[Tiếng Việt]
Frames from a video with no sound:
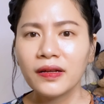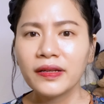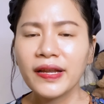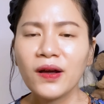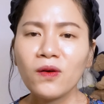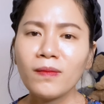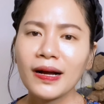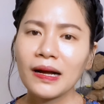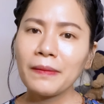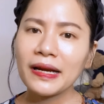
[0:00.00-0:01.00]
Nếu
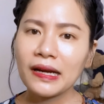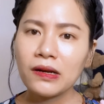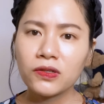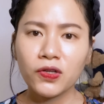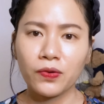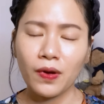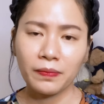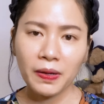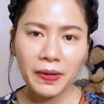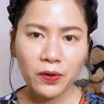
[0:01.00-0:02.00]
mà các bạn đã được chẩn
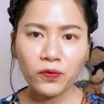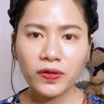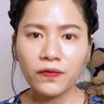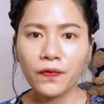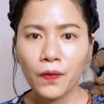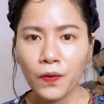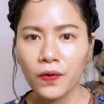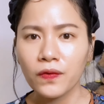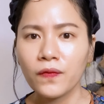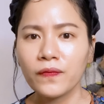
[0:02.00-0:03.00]
đoán mắc bệnh ung thư
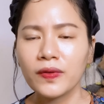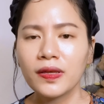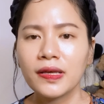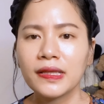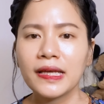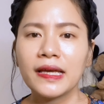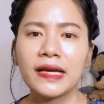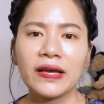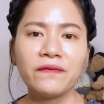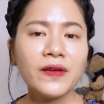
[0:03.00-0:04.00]
vú, thì
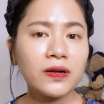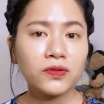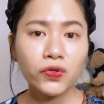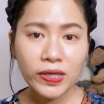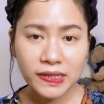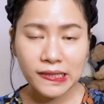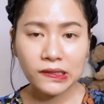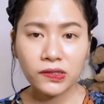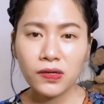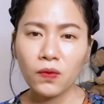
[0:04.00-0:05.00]
cái việc duy
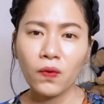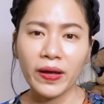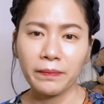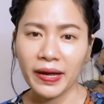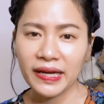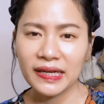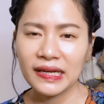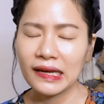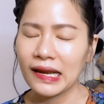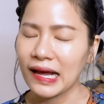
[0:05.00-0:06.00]
trì xương khỏe mạnh
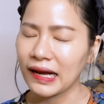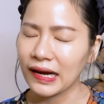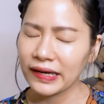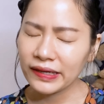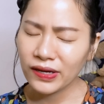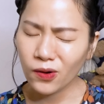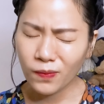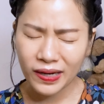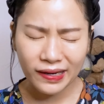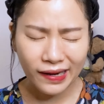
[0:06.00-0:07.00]
là cái điều
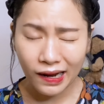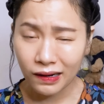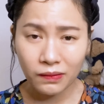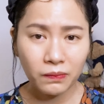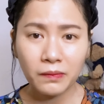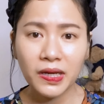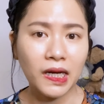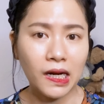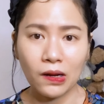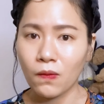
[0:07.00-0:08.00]
mà đặc
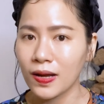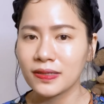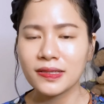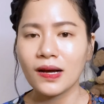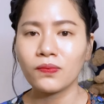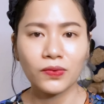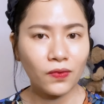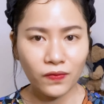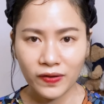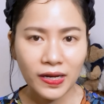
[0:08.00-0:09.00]
biệt là quan trọng
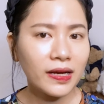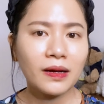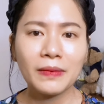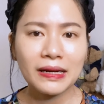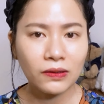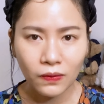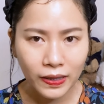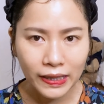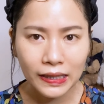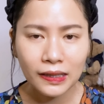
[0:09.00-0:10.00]
đối với lại các bạn
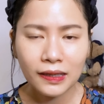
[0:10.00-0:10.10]
luôn ấy.